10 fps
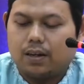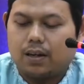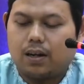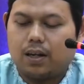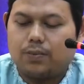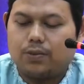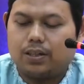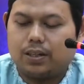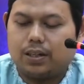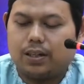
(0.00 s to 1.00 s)
Qala Ibnu
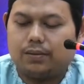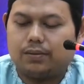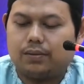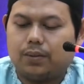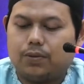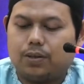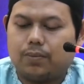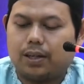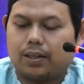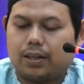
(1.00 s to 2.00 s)
Sirin, Ibnu
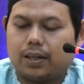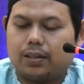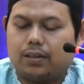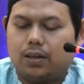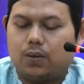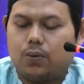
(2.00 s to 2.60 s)
Sirin mengatakan